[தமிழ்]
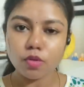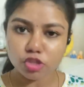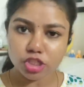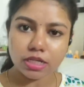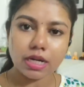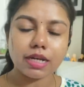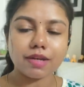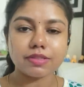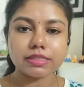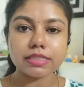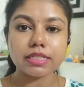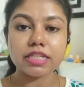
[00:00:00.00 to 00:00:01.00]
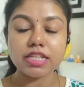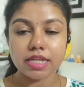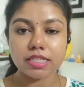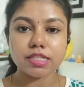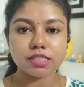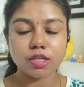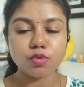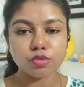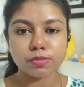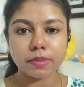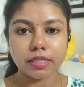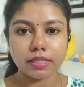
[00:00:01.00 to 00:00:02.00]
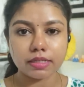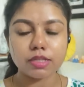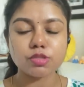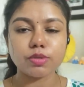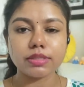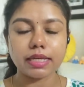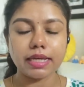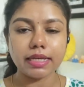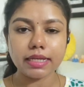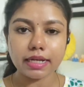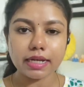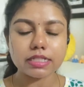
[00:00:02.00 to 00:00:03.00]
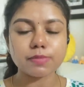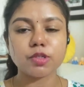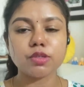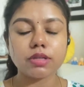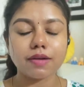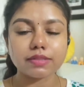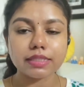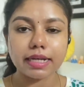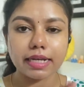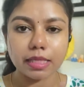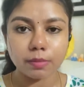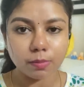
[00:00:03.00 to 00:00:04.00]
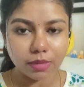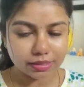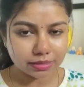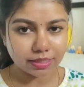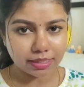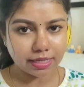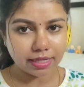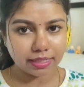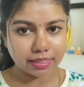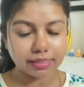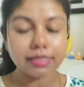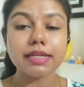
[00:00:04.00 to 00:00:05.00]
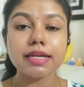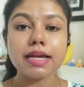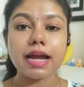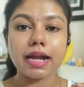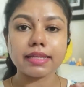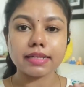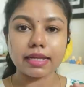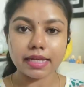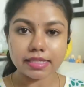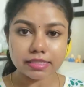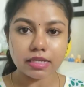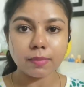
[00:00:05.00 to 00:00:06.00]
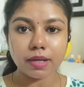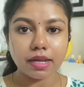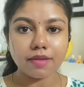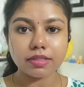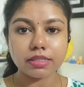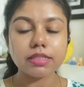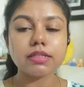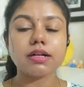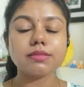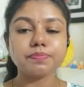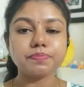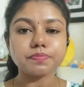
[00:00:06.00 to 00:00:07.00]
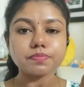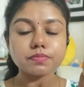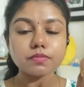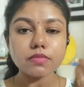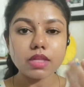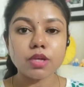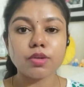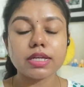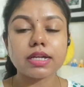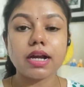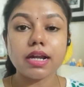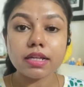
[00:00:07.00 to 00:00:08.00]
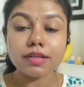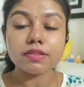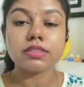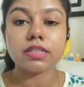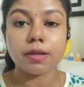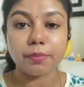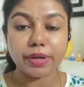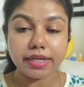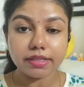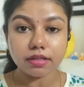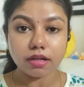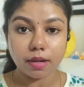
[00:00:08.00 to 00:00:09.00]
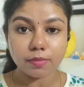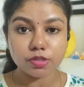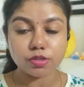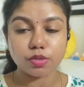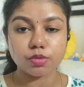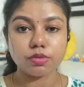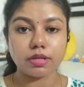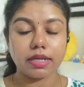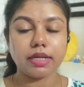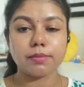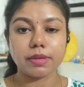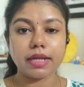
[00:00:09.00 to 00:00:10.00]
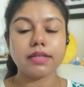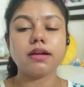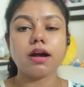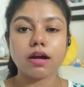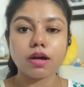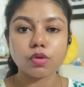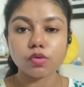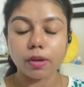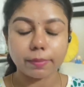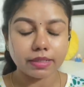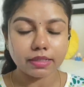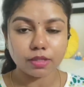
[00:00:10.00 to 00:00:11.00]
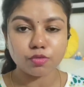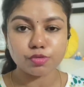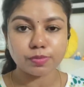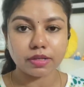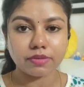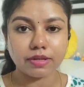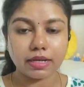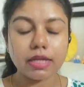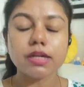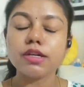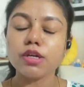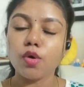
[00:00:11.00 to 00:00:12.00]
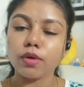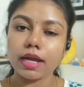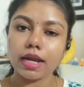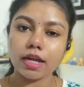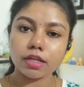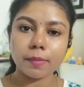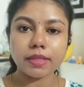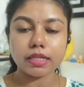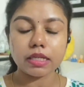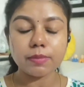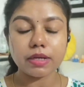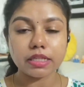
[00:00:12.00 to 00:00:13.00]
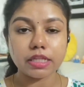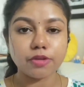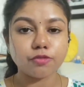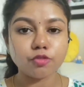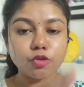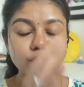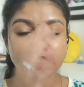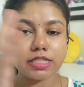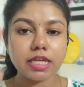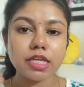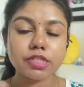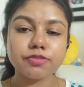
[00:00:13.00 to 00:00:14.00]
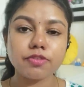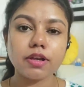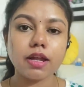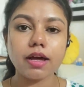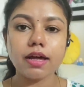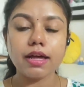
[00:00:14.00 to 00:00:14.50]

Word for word: கொஞ்ச நாளாக நான் வந்து ரிலீஜியஸாக யூஸ் பண்ணிட்டு இருக்கேன் ஸோ இந்த இன்கிரீடியன்ஸ் மட்டும் நான் வந்து என்றைக்குமே மாற்றினதே கிடையாது அண்ட் இந்த நயசினமேடே வந்து நான் என்னுடைய கலரை வந்து நான் பிரைட்டாக காமிச்சுக்கணும் நான் என்னை பிரைட்டாக ஆக்கணும் அப்படின்னு நான் யூஸ் பண்ணவே இல்லை உங்களுக்கு எல்லாருக்குமே தெரியும் எனக்கு எவ்வளோ சீக்ஸ் ஃபுல்லாக